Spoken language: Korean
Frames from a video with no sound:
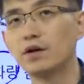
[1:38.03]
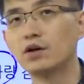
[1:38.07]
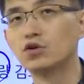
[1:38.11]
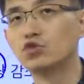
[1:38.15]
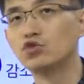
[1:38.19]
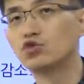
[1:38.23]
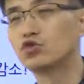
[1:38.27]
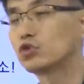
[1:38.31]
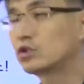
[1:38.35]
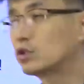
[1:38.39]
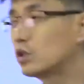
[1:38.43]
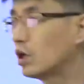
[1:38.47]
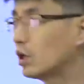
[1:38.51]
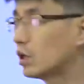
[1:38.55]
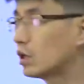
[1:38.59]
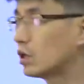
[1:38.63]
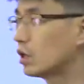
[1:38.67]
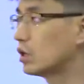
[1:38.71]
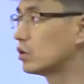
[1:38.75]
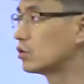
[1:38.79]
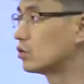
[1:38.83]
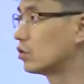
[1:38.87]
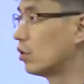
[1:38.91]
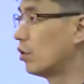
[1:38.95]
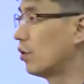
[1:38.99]
쉽게
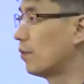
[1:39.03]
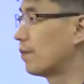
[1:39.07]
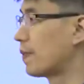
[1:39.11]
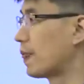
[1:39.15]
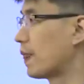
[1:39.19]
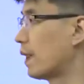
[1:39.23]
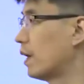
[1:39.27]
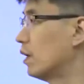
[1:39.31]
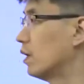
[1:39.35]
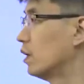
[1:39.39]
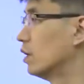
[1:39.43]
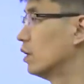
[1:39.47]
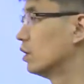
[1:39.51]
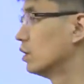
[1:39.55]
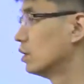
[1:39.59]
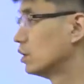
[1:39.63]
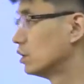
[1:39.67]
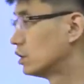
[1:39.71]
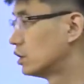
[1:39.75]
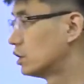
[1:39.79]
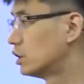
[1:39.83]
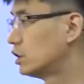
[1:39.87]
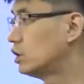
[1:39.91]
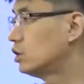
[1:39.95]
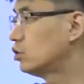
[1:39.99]
얘기해서
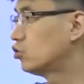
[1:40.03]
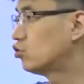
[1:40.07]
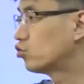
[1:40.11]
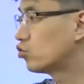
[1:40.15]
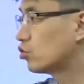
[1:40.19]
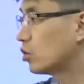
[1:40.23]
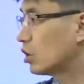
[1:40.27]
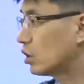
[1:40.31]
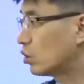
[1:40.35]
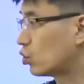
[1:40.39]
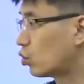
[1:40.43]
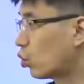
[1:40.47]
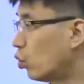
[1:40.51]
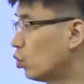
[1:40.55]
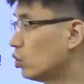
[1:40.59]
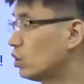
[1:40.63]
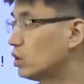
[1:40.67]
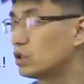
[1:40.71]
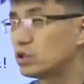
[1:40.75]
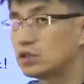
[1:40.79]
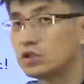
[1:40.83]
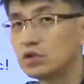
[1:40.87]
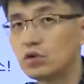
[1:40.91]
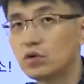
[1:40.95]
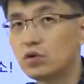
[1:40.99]
시중에 돈이
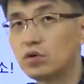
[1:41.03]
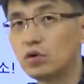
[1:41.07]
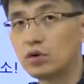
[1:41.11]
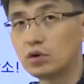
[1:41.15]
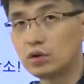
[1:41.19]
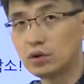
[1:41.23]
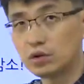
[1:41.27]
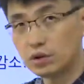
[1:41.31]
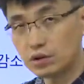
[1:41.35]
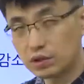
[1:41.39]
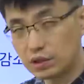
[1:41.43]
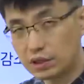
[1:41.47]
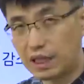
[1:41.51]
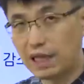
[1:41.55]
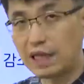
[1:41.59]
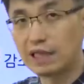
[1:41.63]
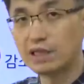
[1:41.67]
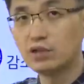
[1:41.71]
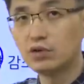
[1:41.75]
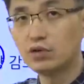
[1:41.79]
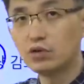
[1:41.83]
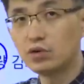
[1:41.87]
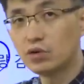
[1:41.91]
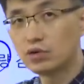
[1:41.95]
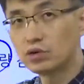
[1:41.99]
들어
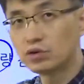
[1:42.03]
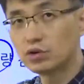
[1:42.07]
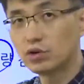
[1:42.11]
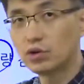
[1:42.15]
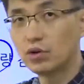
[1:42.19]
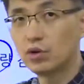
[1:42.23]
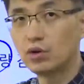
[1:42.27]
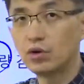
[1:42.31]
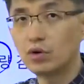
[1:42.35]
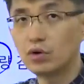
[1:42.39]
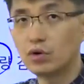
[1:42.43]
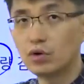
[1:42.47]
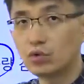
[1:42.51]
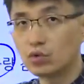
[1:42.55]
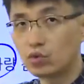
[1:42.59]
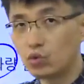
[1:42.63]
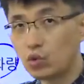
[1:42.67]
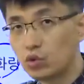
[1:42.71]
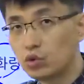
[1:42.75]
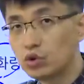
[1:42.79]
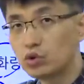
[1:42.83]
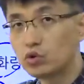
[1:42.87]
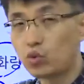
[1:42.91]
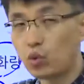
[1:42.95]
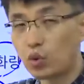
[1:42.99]
다니는 거죠.
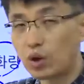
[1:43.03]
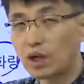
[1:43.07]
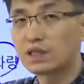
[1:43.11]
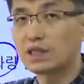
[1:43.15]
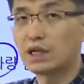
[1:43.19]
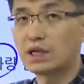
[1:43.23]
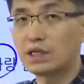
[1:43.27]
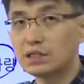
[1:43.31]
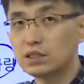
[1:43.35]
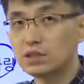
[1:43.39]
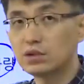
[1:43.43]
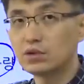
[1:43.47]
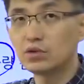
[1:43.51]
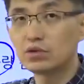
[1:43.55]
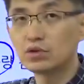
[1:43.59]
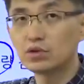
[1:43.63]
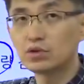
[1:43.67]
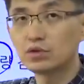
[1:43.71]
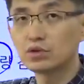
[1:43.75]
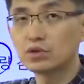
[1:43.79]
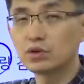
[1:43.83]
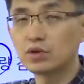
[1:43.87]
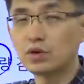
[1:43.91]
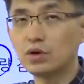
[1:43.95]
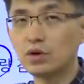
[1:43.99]
돈이 돌아다니는 거죠,
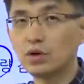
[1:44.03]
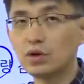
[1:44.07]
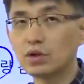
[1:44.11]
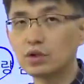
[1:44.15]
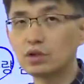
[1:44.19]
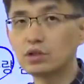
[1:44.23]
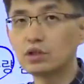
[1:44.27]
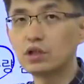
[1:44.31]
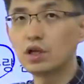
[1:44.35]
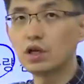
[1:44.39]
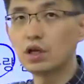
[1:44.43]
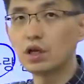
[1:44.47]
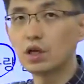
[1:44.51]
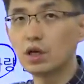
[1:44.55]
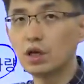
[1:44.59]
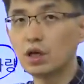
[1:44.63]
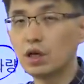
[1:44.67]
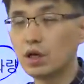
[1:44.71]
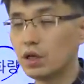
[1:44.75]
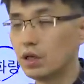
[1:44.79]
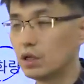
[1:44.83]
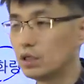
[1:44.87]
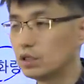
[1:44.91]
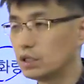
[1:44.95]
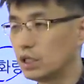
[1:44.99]
그죠? 근데
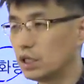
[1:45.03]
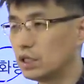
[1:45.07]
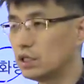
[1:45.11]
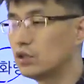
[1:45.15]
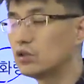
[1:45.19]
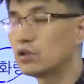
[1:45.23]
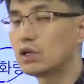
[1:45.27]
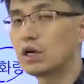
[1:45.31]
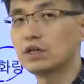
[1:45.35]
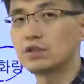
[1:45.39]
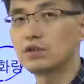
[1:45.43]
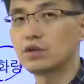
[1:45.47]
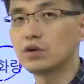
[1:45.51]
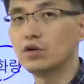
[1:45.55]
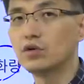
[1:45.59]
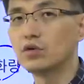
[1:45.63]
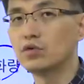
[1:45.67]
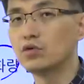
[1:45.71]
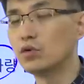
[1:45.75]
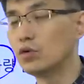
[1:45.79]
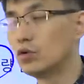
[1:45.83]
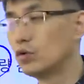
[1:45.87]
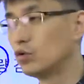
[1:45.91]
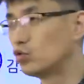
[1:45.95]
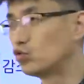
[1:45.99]
자, 이렇게 하세요.
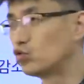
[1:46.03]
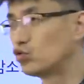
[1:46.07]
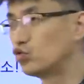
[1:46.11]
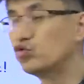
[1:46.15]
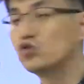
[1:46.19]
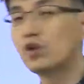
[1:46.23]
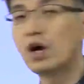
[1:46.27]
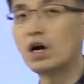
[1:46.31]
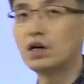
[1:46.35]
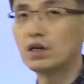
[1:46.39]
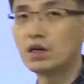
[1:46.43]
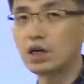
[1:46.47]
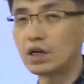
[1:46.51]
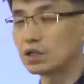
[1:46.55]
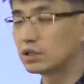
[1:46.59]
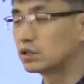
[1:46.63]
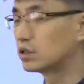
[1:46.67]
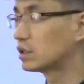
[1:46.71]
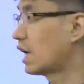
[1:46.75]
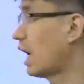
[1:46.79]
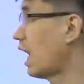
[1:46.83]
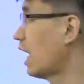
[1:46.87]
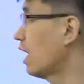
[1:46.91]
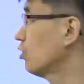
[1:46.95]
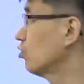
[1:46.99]
중앙은행, 즉
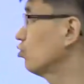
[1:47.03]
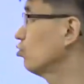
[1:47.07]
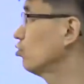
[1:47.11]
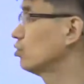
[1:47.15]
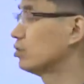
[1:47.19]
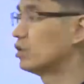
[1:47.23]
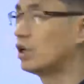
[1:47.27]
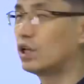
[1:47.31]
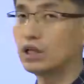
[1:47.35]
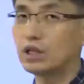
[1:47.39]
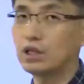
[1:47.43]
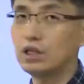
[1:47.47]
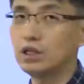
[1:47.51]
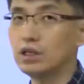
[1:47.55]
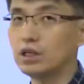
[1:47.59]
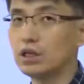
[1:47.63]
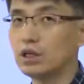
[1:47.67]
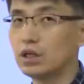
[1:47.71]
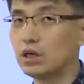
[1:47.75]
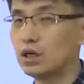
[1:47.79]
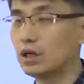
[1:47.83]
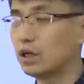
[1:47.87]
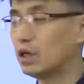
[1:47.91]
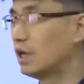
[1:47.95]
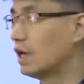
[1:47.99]
한국은행이
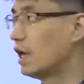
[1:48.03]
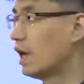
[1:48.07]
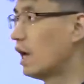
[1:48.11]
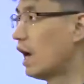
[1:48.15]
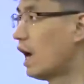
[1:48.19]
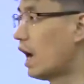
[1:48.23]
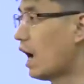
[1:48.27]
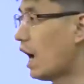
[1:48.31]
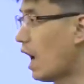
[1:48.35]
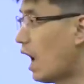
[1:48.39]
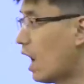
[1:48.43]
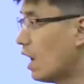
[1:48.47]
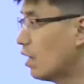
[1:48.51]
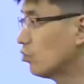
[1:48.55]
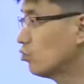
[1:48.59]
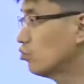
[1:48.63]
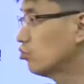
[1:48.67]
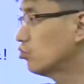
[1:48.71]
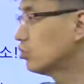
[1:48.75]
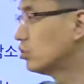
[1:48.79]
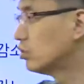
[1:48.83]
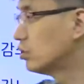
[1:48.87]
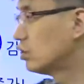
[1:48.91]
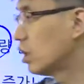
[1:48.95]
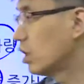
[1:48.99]

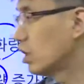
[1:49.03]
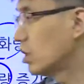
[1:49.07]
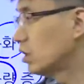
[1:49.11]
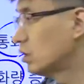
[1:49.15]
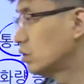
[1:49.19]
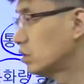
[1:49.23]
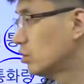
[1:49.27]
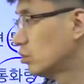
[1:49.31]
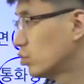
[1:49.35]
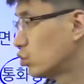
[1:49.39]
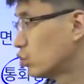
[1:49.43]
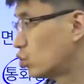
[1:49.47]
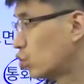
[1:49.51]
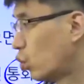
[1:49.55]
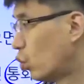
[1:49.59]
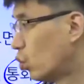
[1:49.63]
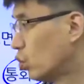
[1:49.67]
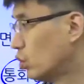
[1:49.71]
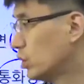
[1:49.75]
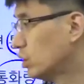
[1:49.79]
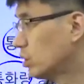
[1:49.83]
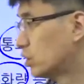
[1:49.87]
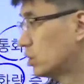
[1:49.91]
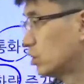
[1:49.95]
한국은행으로 돈이